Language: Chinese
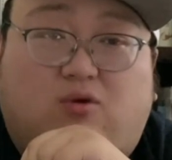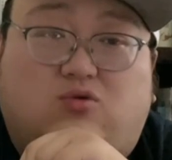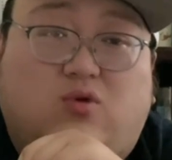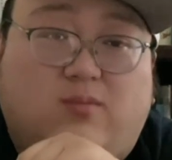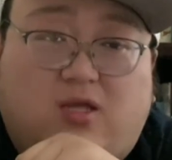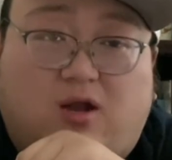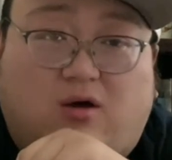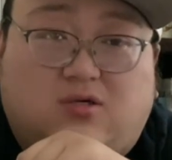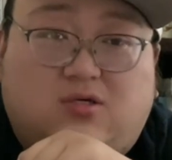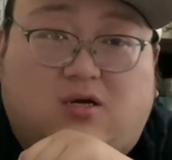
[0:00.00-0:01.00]
多么的
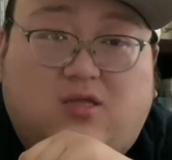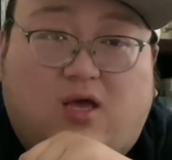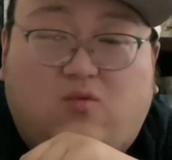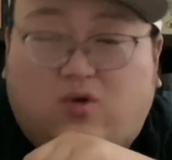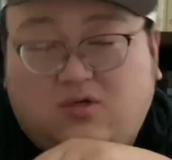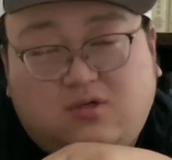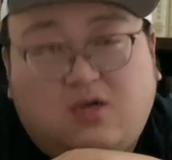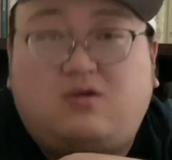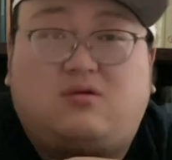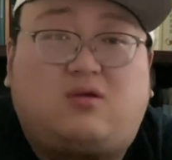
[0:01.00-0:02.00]
老生常谈，我是
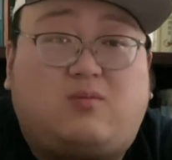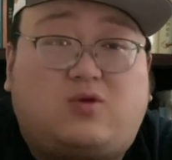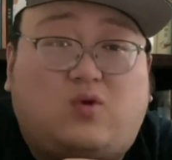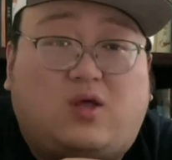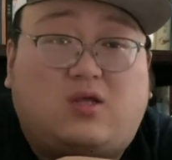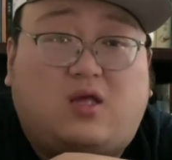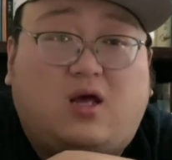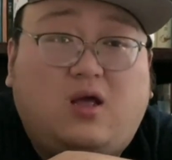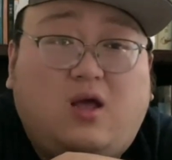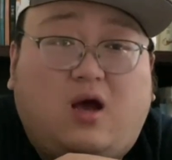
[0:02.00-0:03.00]
真是这么。觉得的
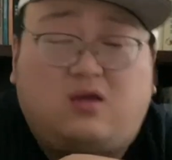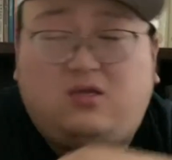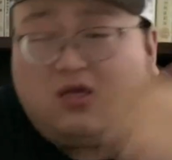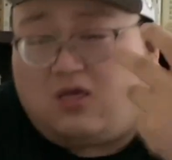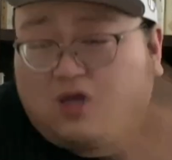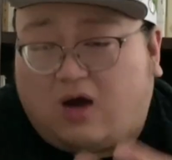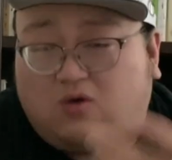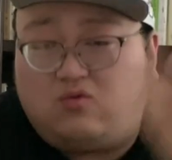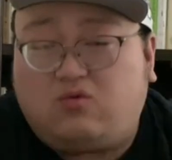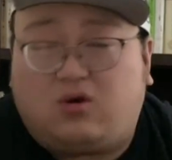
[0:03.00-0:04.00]
啊，你
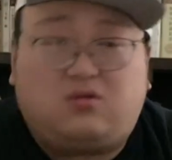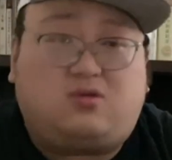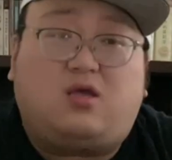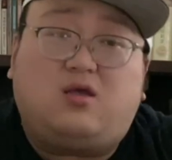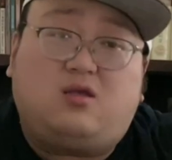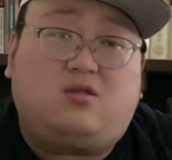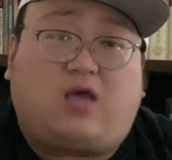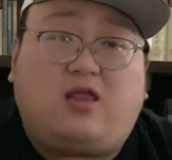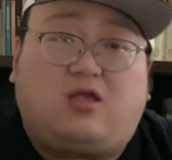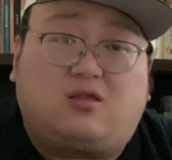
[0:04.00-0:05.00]
想，如果真
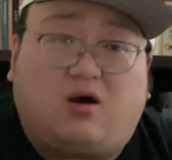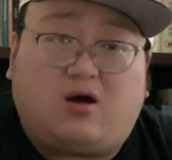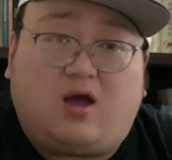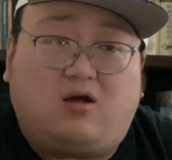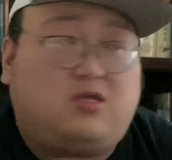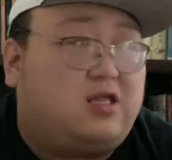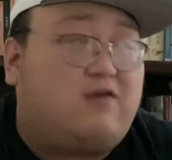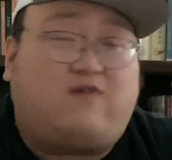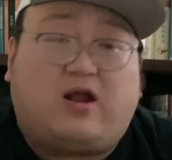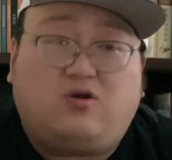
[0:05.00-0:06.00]
给你造个谣，你
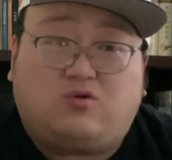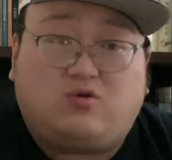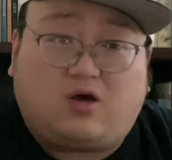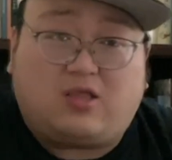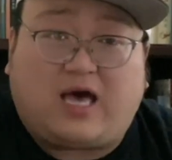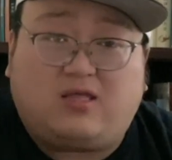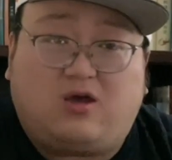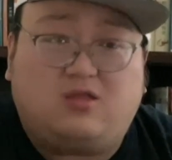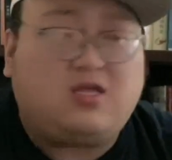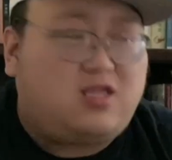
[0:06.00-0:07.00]
再反手去造他的
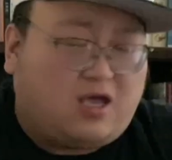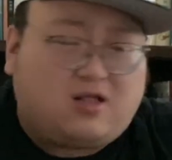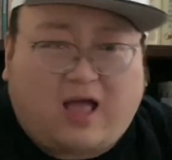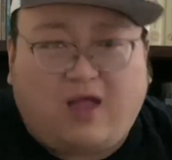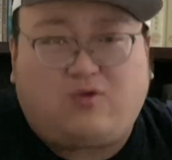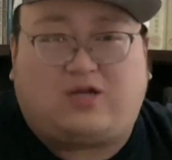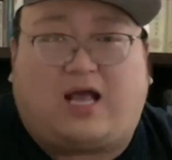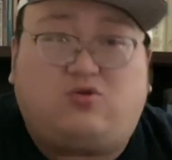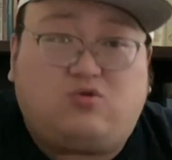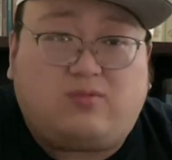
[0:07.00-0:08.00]
谣，那你跟他有
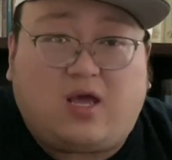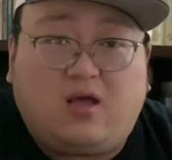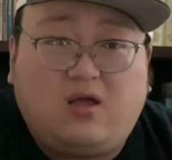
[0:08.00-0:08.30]
啥区别，